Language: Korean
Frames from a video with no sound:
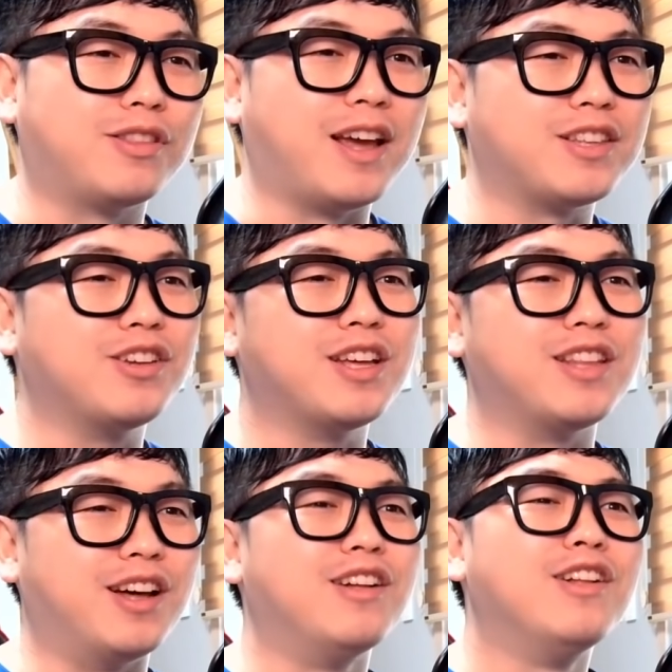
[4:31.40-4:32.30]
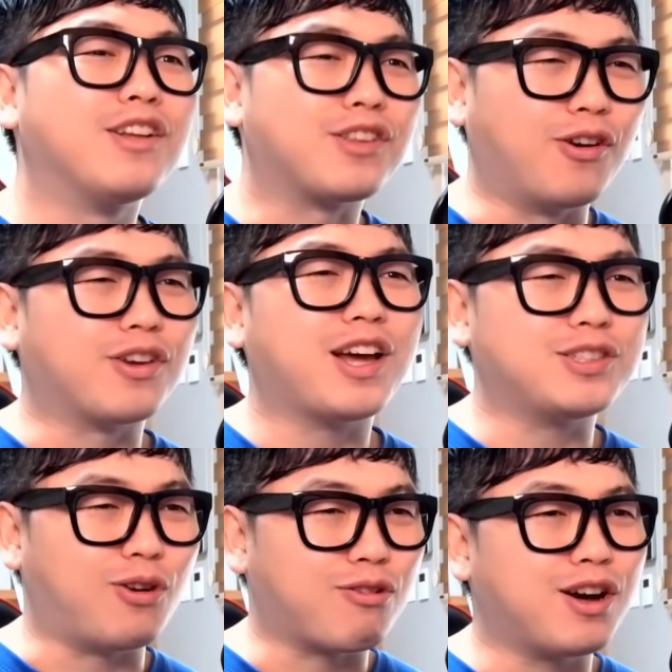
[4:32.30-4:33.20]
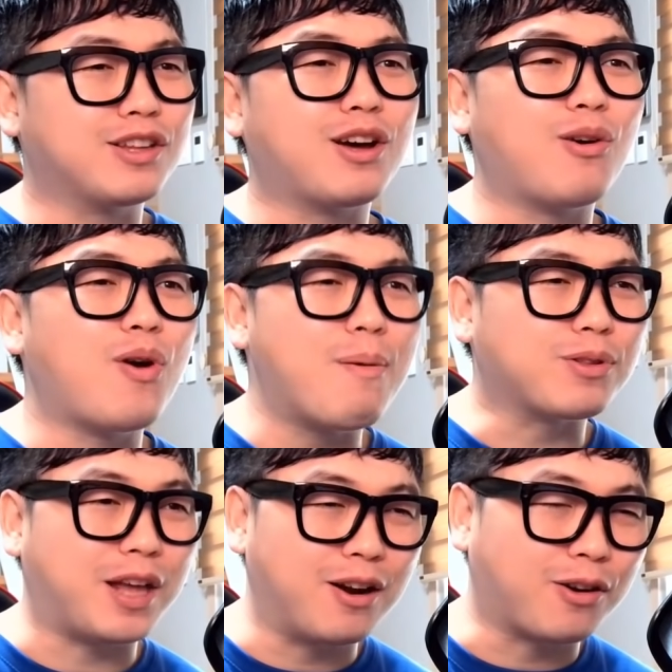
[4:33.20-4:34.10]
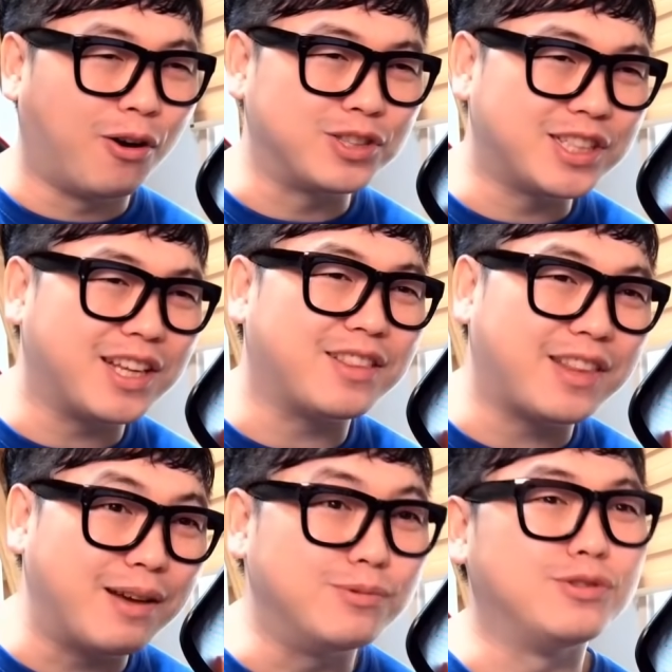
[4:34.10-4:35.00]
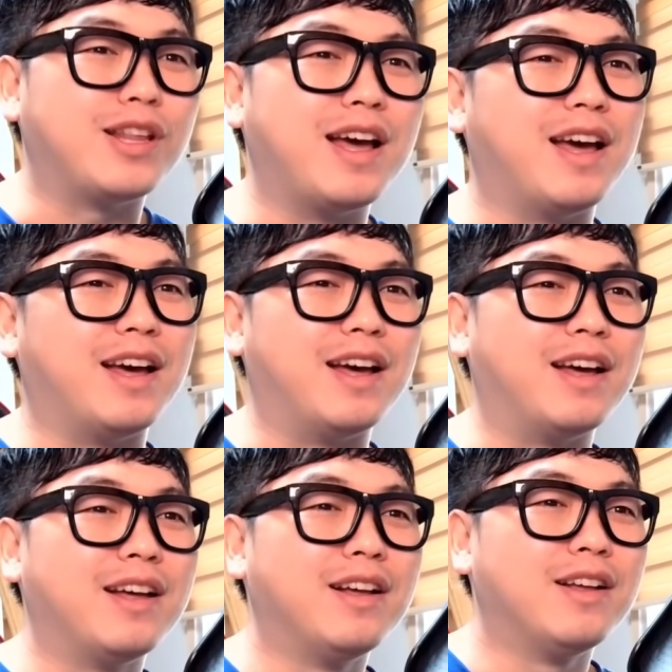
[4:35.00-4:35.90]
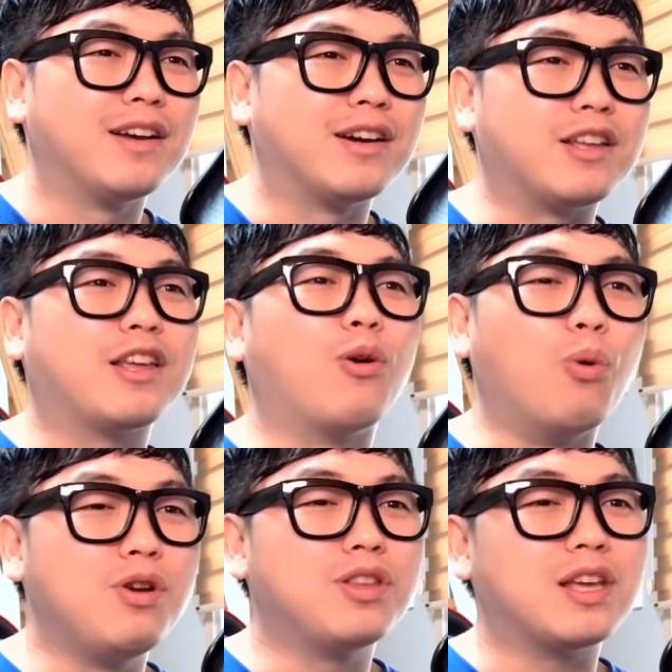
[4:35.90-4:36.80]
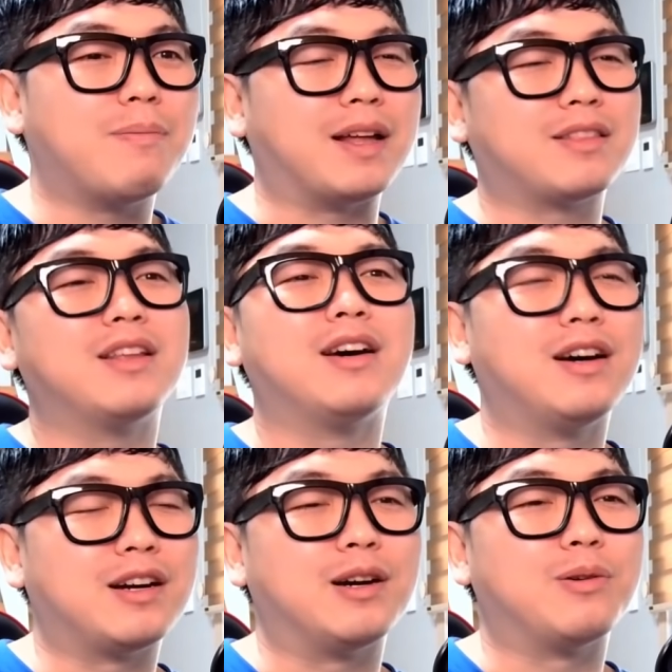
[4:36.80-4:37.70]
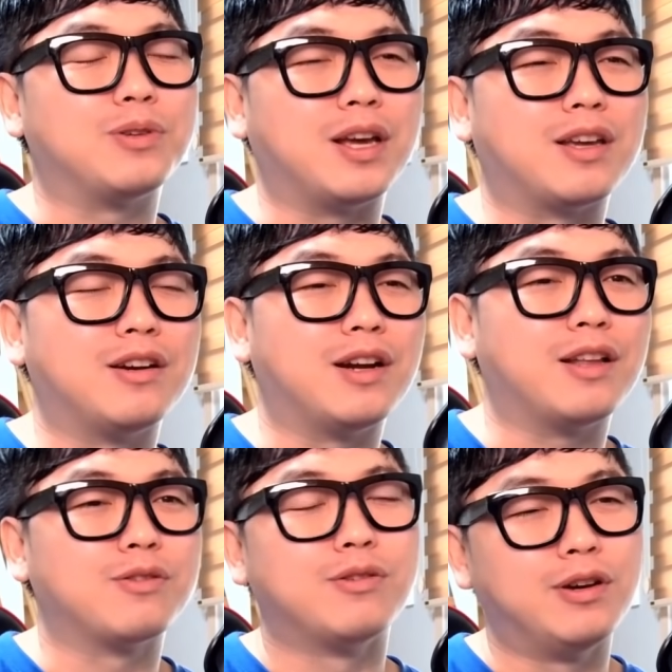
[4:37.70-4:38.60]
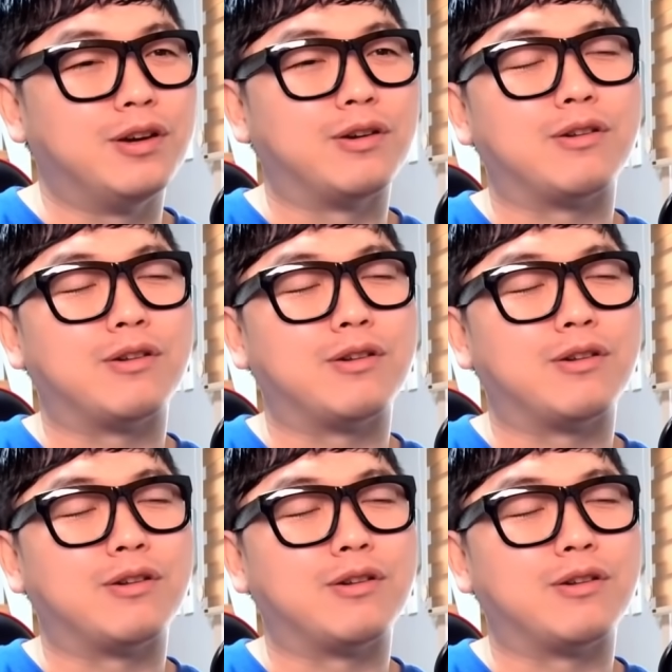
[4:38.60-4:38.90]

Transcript: 내년에는 경기가 정상화되고 회복될 것이기 때문에 이걸 올리는 게 맞다라고 얘기를 한 거예요.